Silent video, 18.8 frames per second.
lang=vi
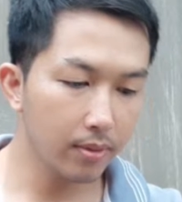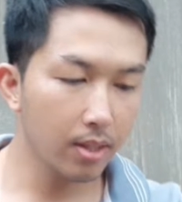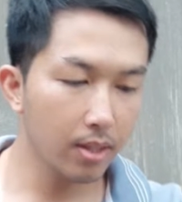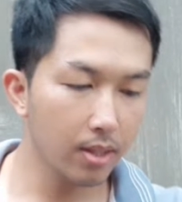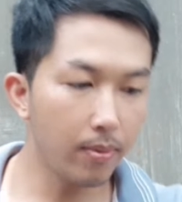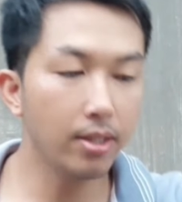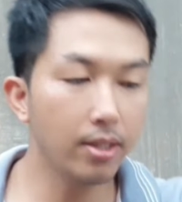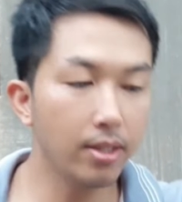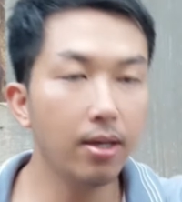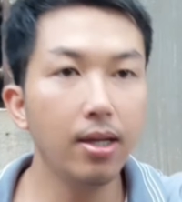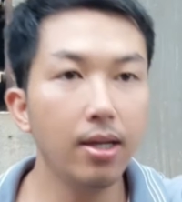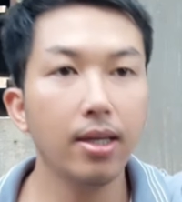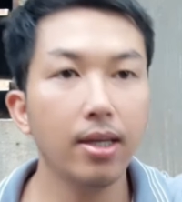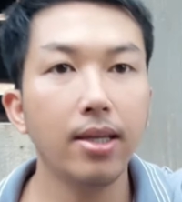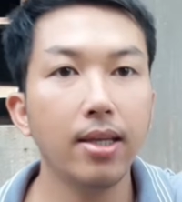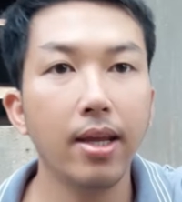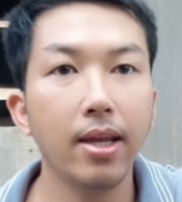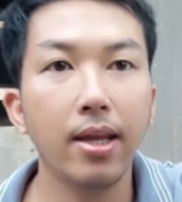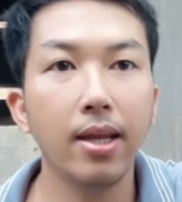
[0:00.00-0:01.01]
Các bạn nhớ là
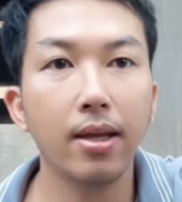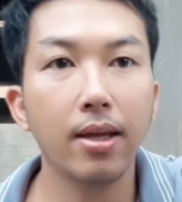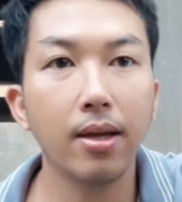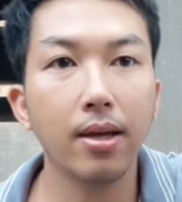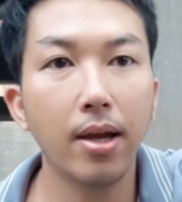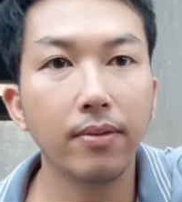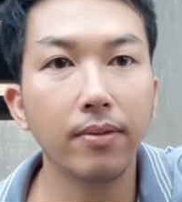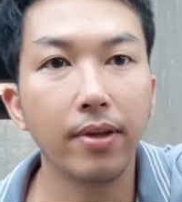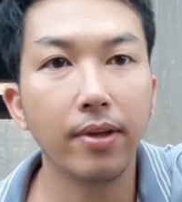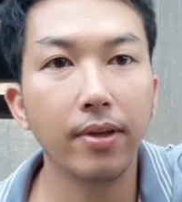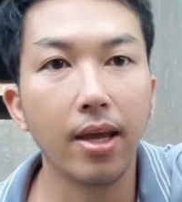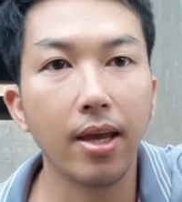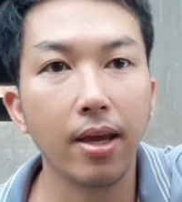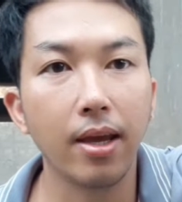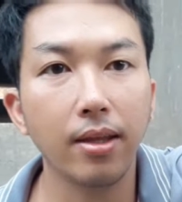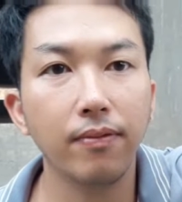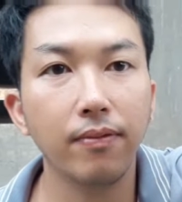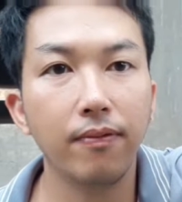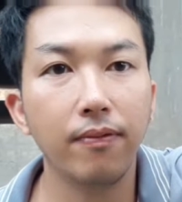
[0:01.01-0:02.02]
cái dây này các bạn phải
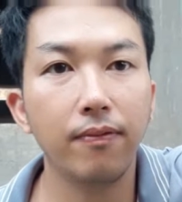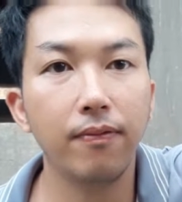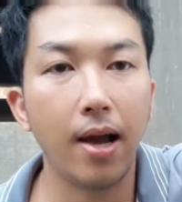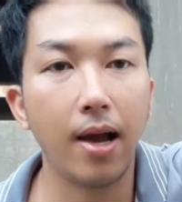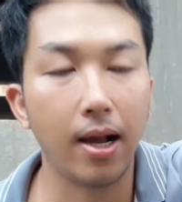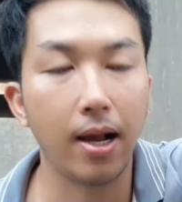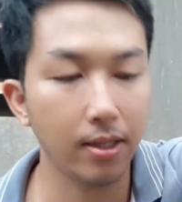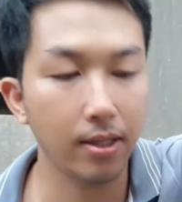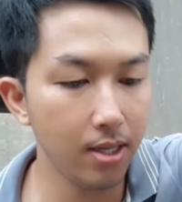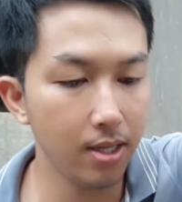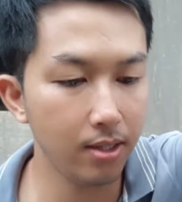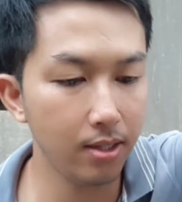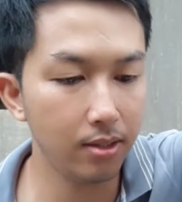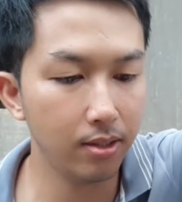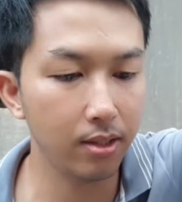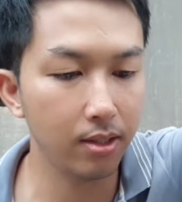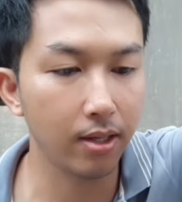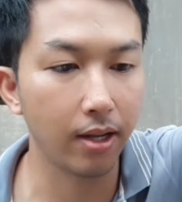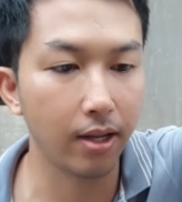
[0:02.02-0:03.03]
để phẳng nhá,
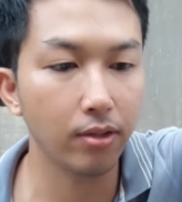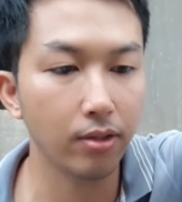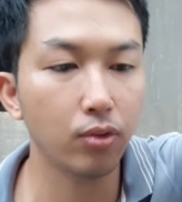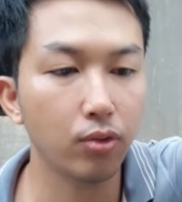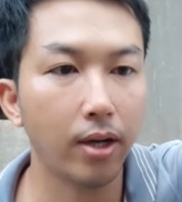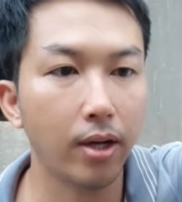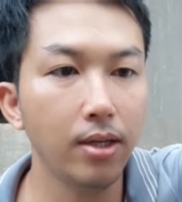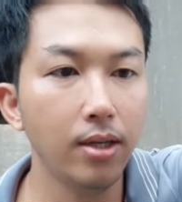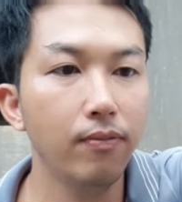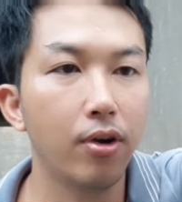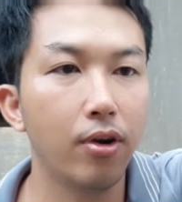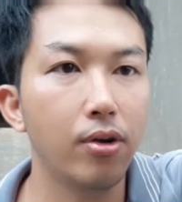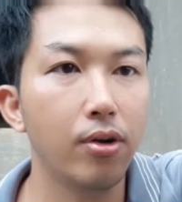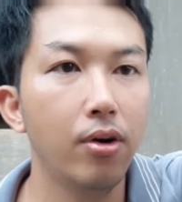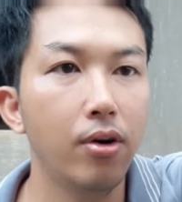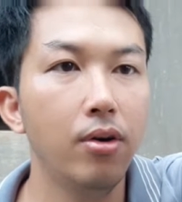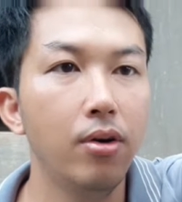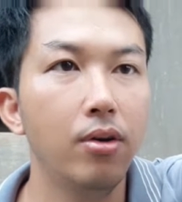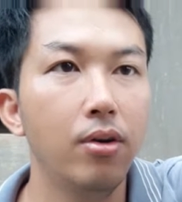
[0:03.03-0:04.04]
đừng để nó xoắn vỏ
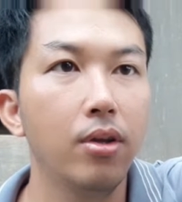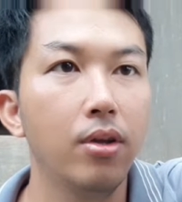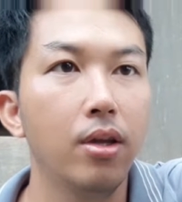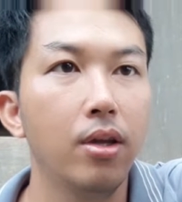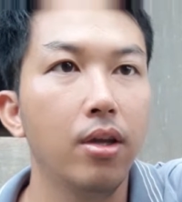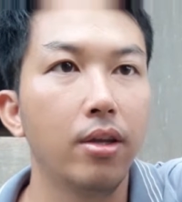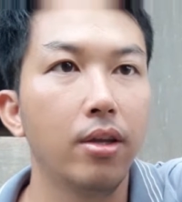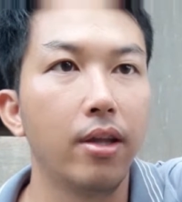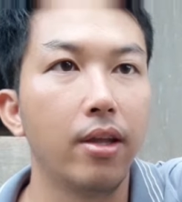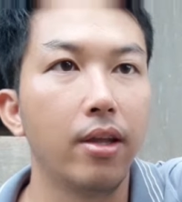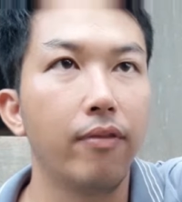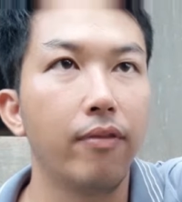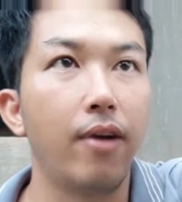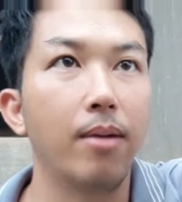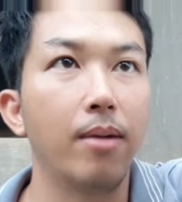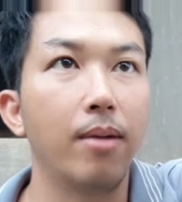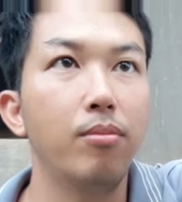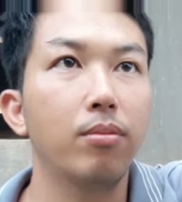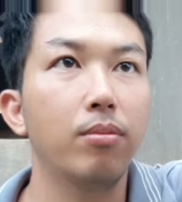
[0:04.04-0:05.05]
đỗ, để
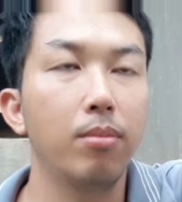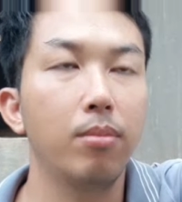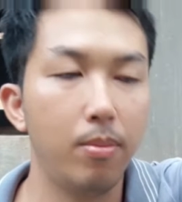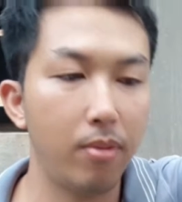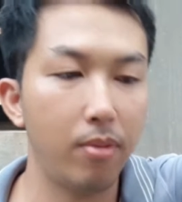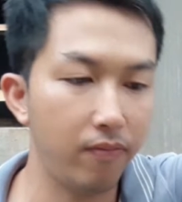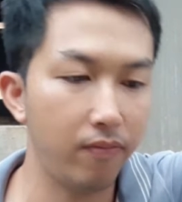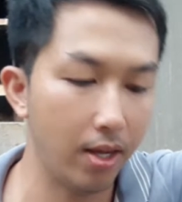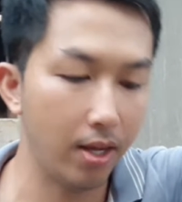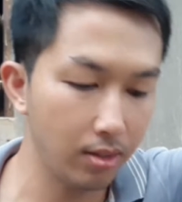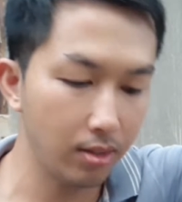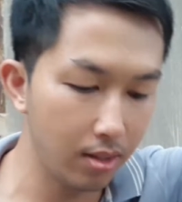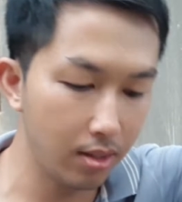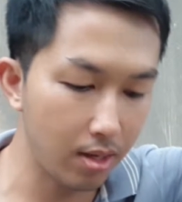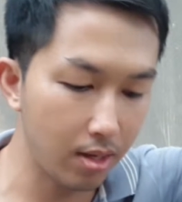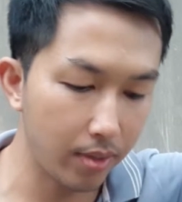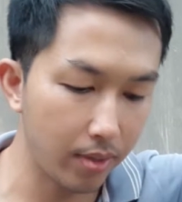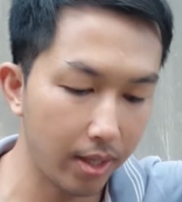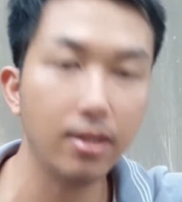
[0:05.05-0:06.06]
phẳng một mặt phẳng từ
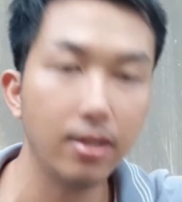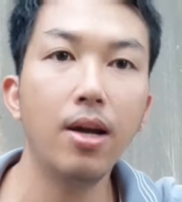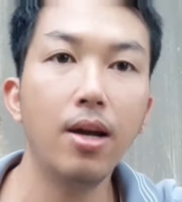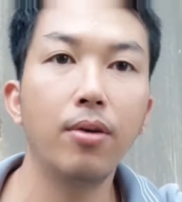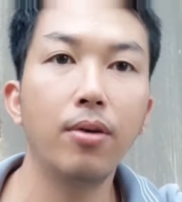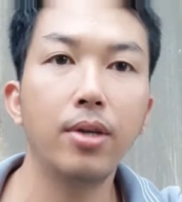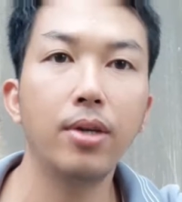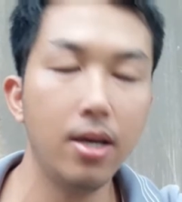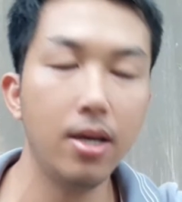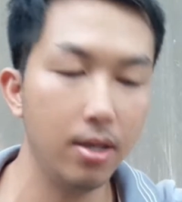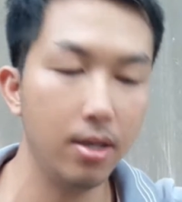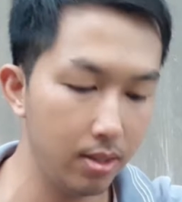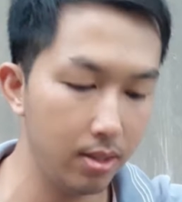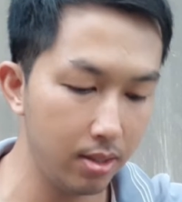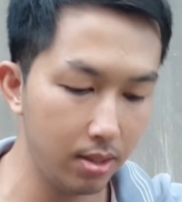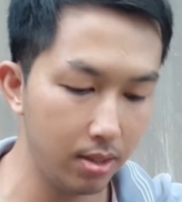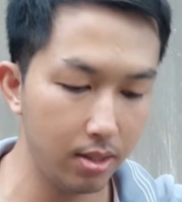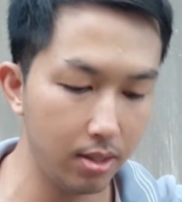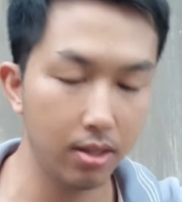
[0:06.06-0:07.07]
đầu này tới đầu kia.
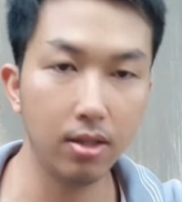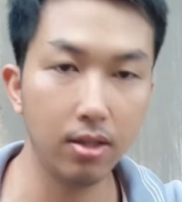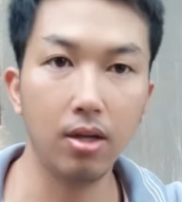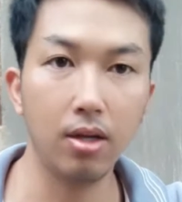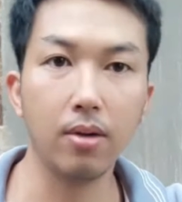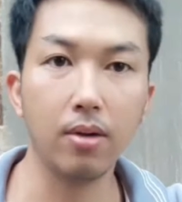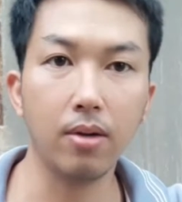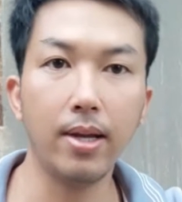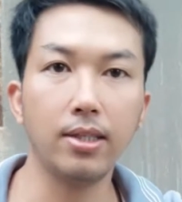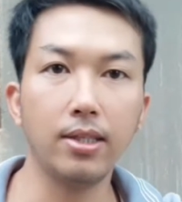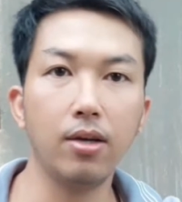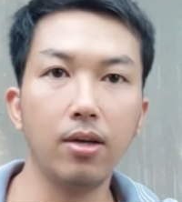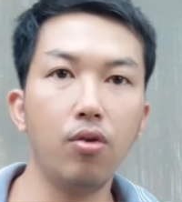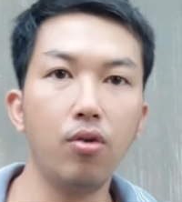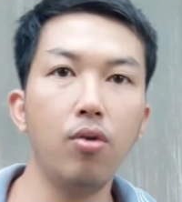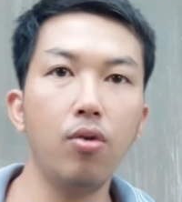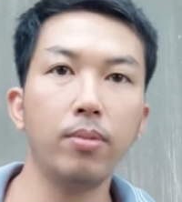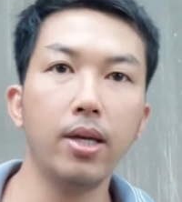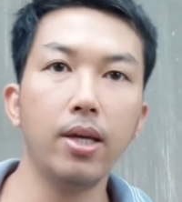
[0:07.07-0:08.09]
Rồi các bạn sẽ
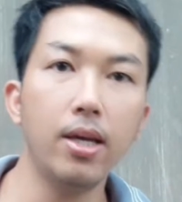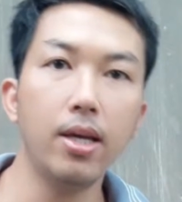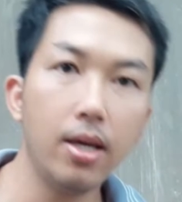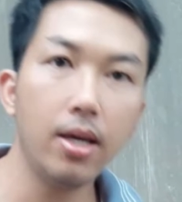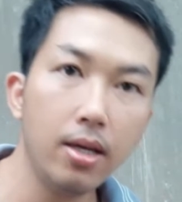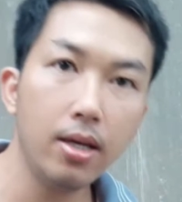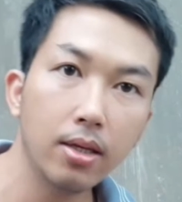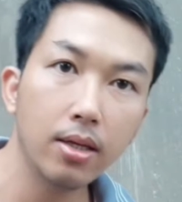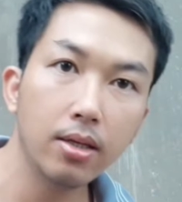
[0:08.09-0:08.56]
khum cái